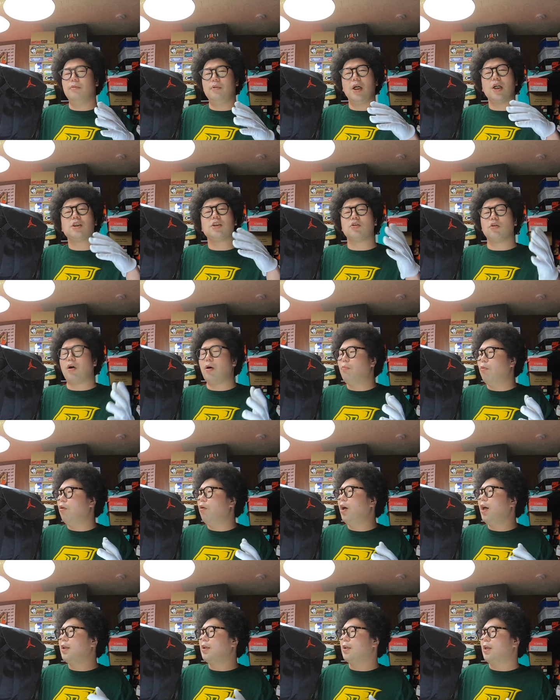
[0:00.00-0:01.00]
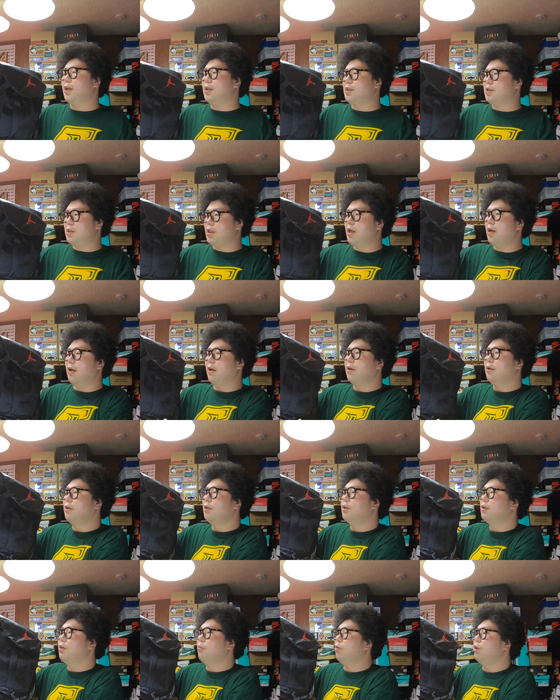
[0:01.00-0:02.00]
やつとかもあったりして、
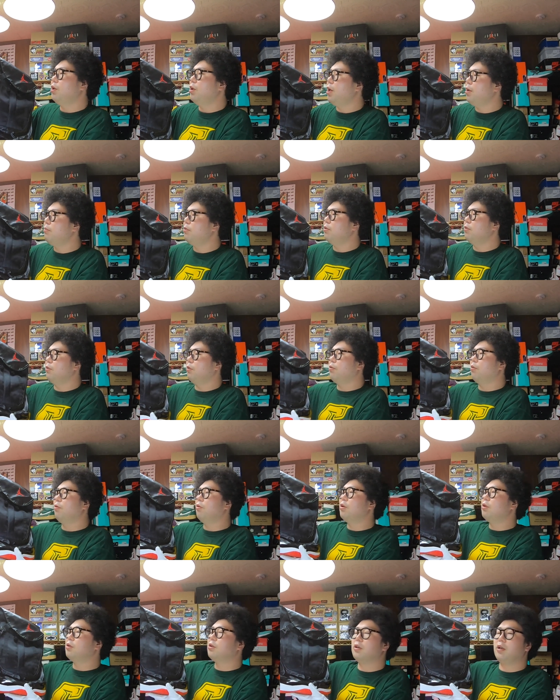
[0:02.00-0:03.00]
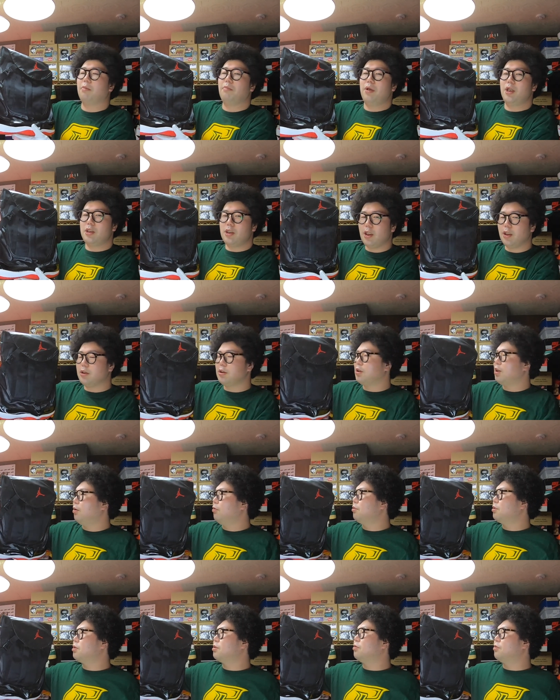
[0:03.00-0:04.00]
でも11のこのリュックがめちゃくちゃ
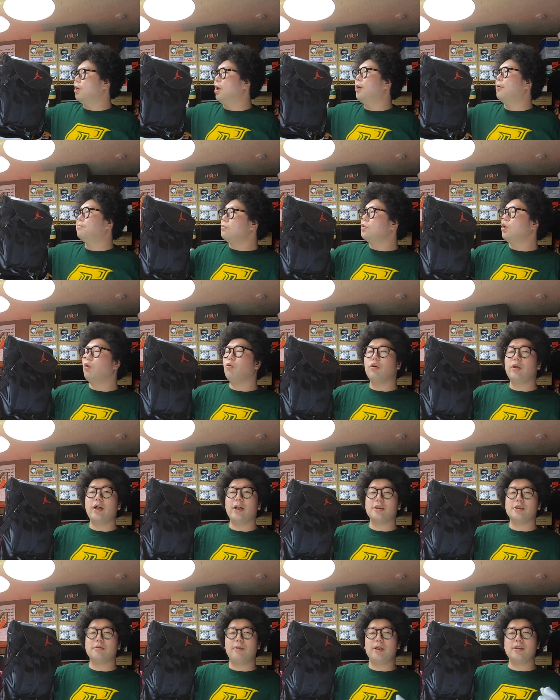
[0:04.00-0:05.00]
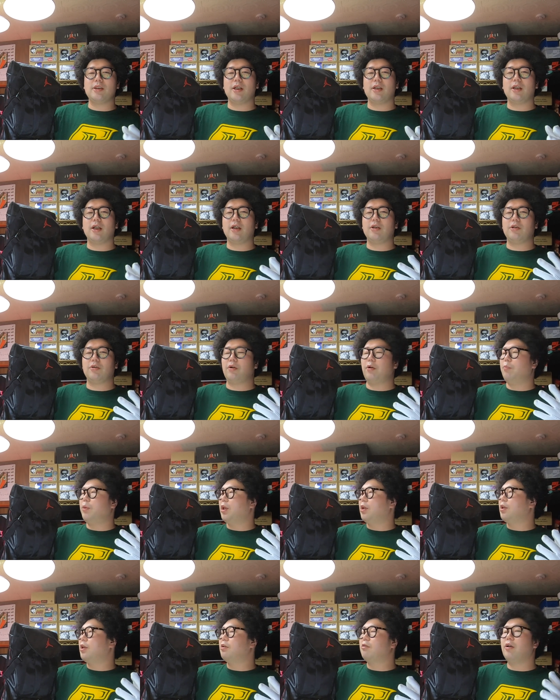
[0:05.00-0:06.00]
欲しくて、どこで発売されたかとかは全
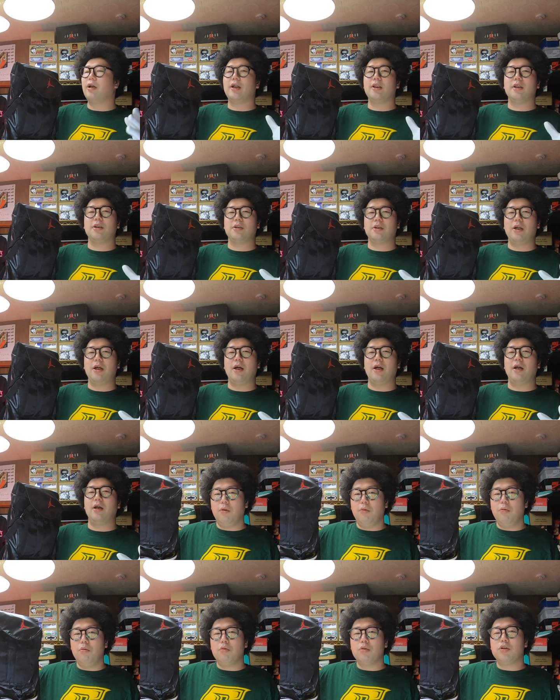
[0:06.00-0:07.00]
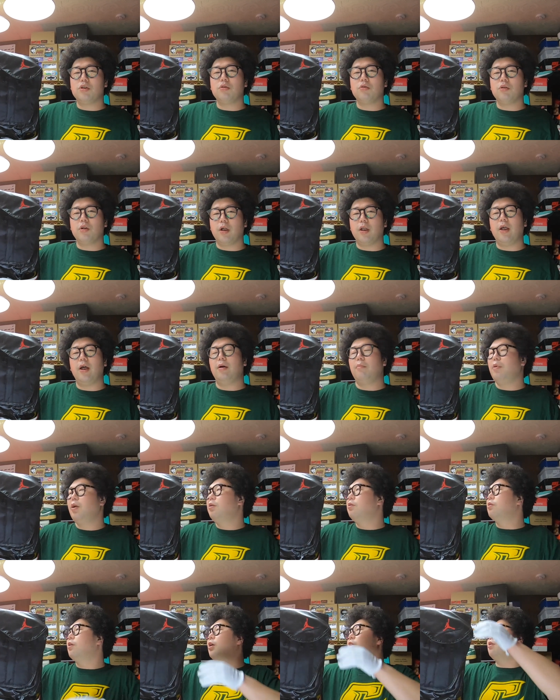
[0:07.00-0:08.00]
くわかんなくて、オークションとかね、
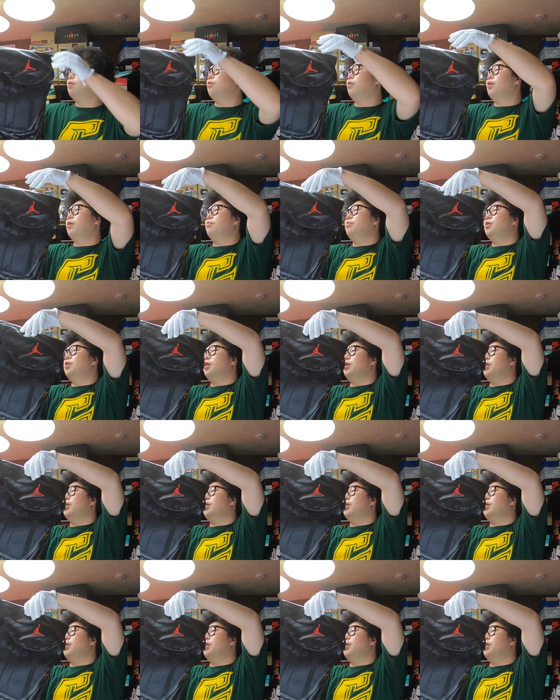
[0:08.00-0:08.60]
メルカリとかで見て